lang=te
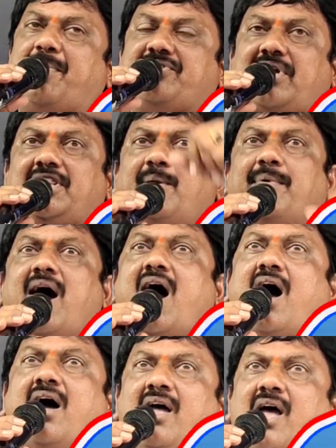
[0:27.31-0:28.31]
మరొక
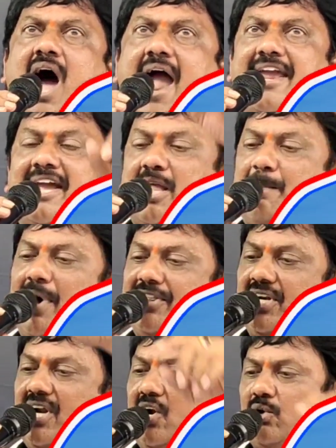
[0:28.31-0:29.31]
వీడియోని రిలీజ్
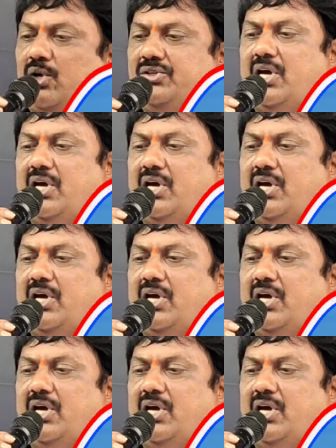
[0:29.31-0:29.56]
చేశారు